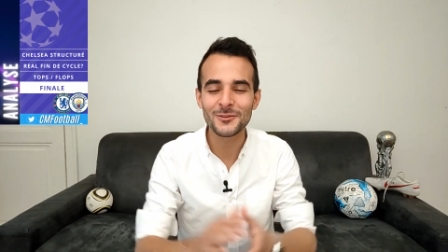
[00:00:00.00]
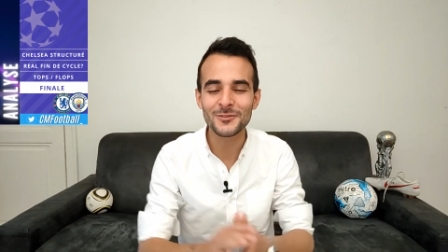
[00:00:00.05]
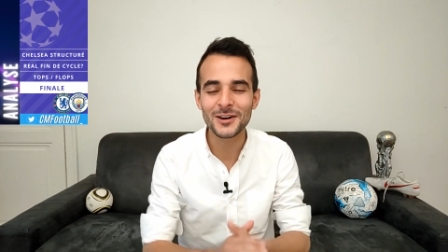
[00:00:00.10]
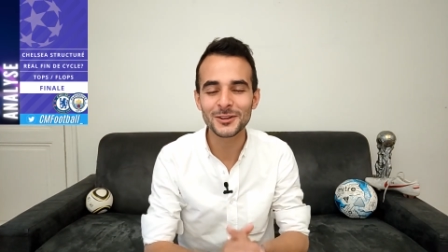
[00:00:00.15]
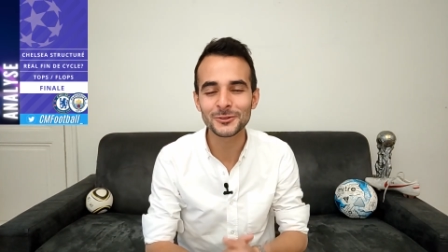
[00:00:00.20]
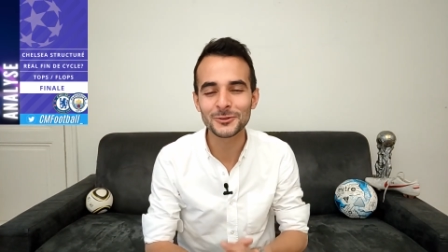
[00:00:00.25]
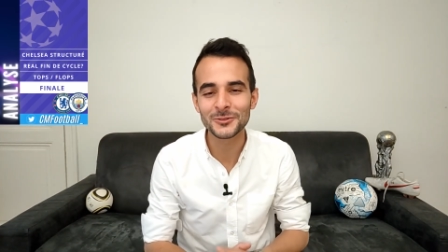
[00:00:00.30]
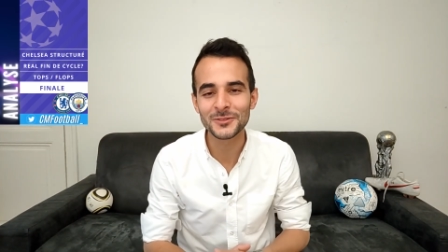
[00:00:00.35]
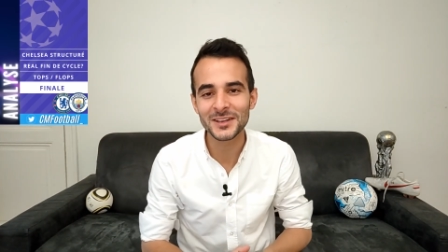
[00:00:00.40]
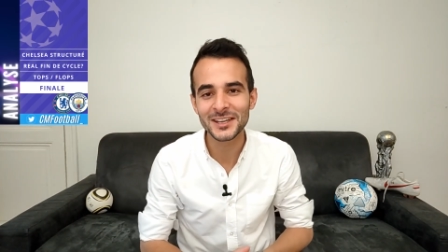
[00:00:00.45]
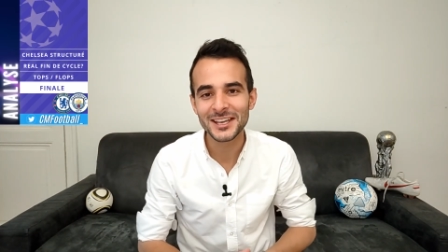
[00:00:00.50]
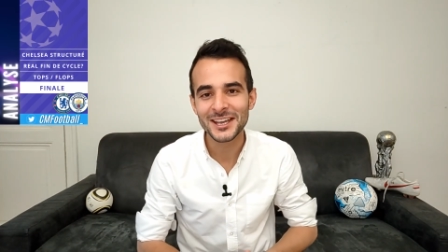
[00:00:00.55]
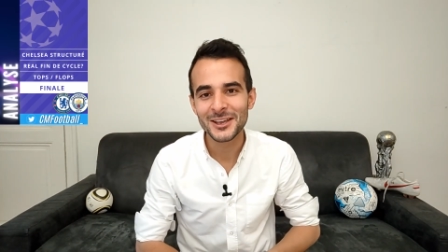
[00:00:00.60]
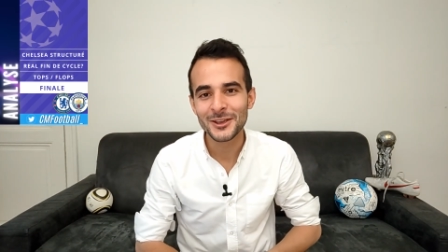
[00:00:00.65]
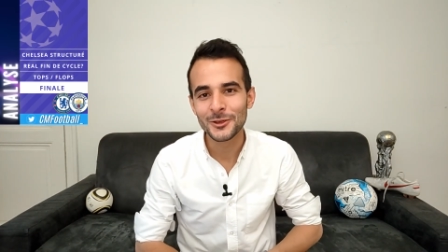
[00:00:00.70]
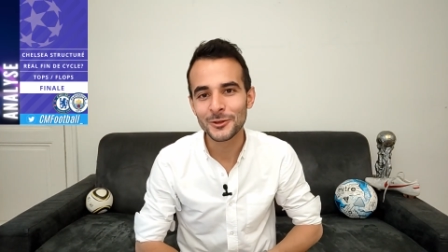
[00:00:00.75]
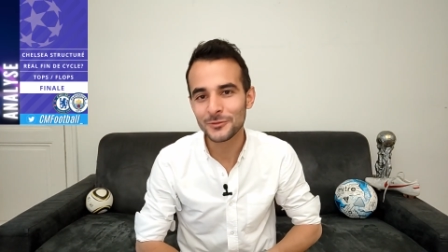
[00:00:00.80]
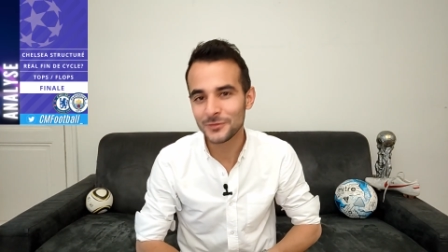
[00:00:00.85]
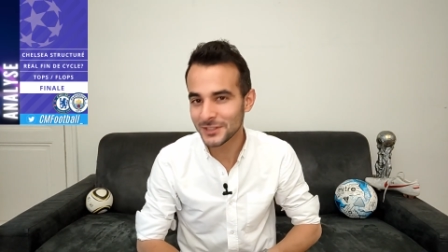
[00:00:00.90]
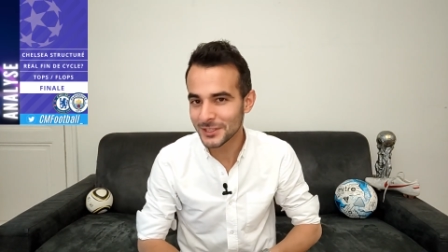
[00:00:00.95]
On va retrouver
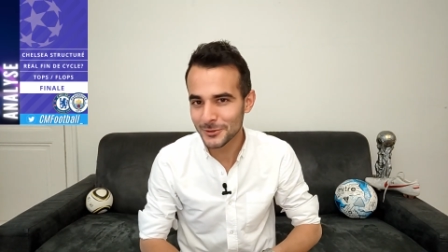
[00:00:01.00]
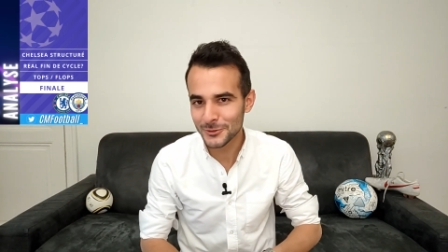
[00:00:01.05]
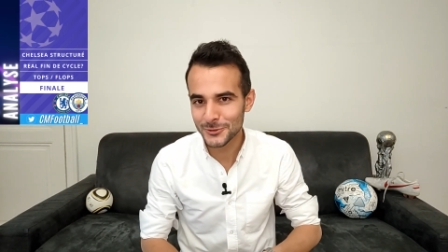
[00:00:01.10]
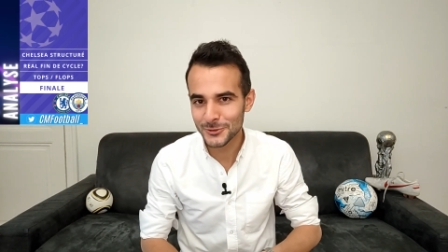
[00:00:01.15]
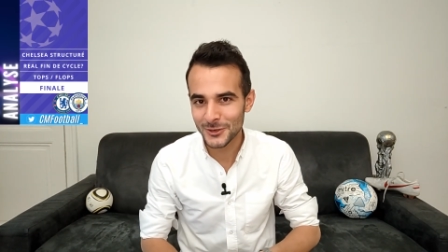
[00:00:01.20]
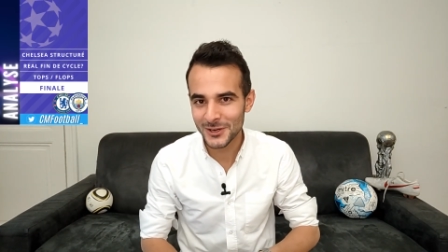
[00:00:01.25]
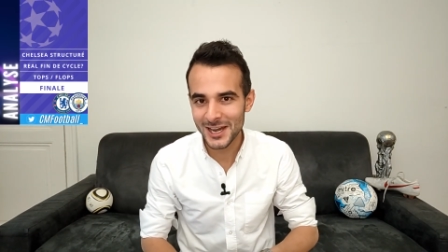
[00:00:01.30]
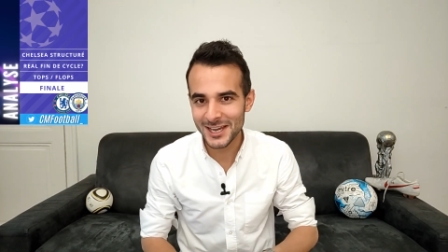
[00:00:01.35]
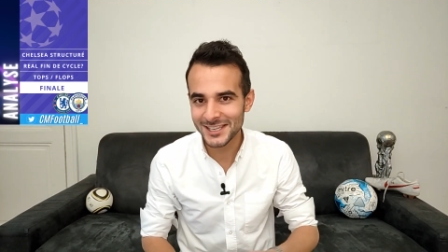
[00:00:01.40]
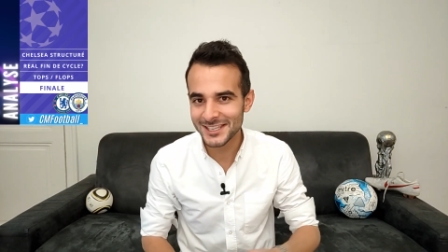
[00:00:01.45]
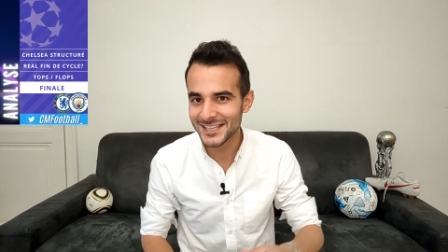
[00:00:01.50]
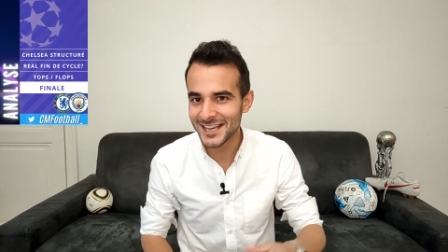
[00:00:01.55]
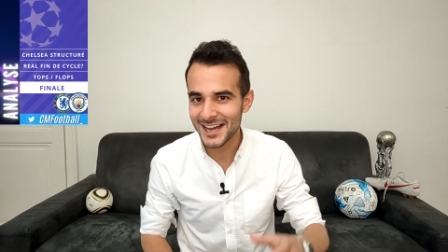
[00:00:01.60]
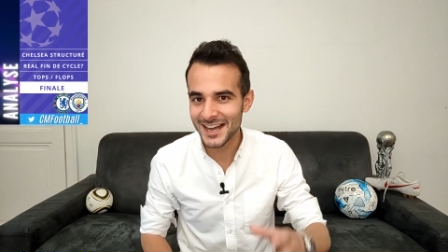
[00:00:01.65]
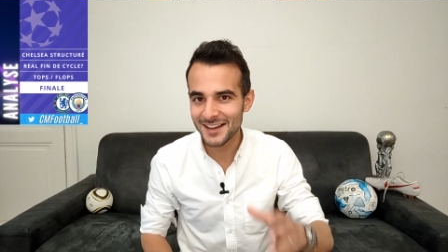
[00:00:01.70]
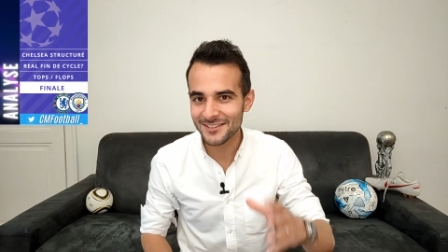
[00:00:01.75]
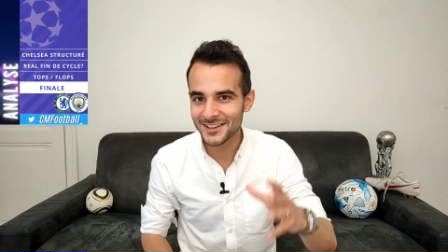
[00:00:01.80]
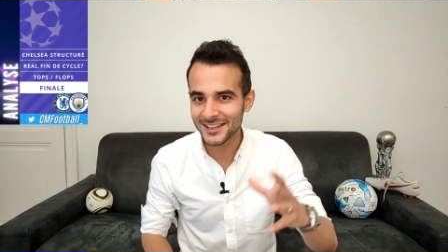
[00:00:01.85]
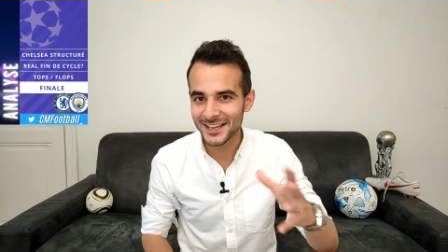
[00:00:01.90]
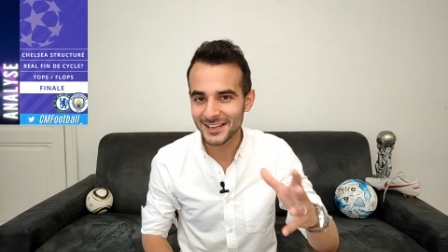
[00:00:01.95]
une vidéo sur la
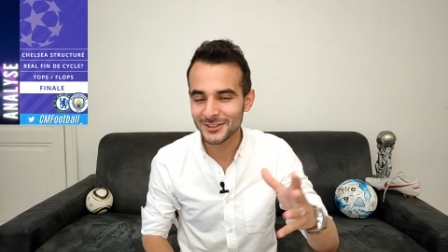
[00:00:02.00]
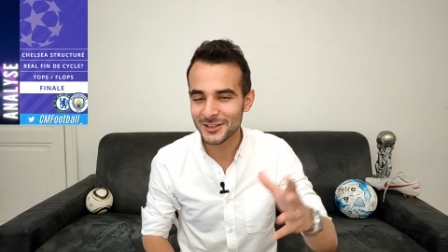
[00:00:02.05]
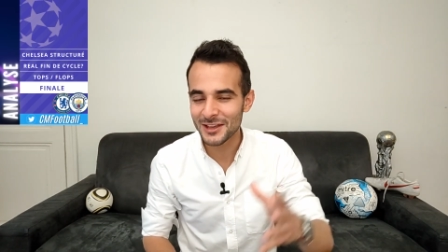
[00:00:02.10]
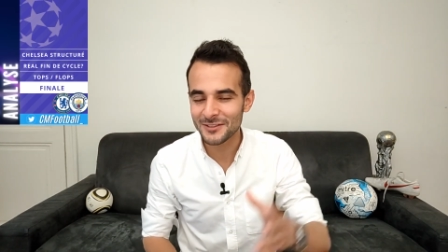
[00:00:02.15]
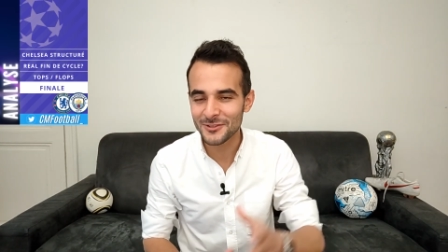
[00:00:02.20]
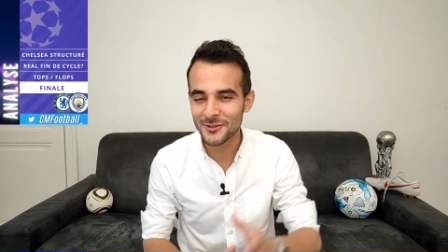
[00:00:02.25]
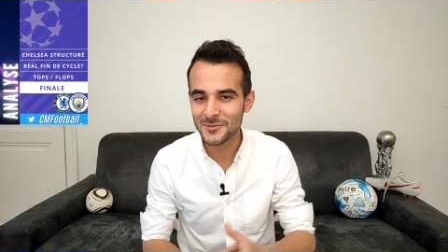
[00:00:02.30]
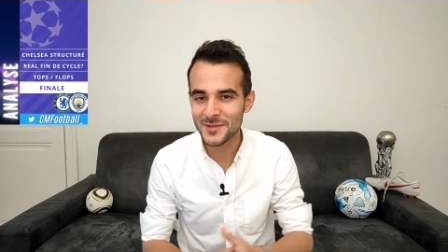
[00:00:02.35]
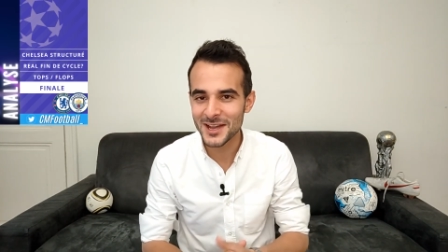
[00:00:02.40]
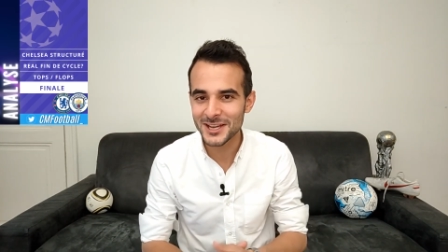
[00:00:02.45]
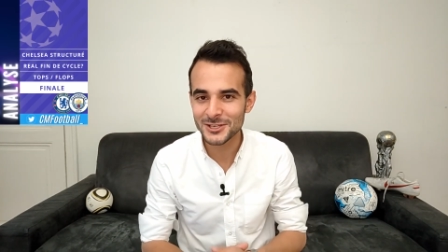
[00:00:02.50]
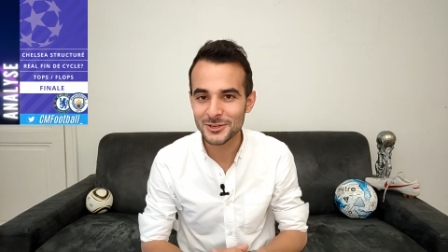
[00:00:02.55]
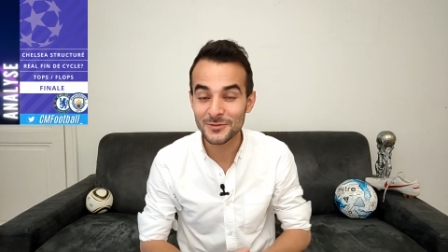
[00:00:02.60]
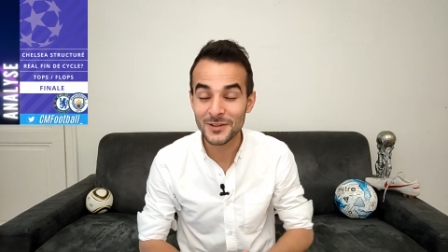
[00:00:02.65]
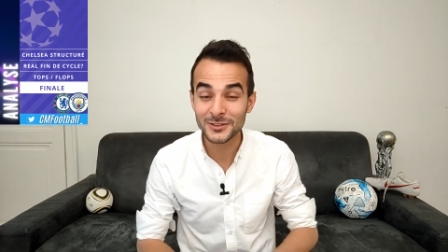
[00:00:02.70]
Liga avec un avant-match.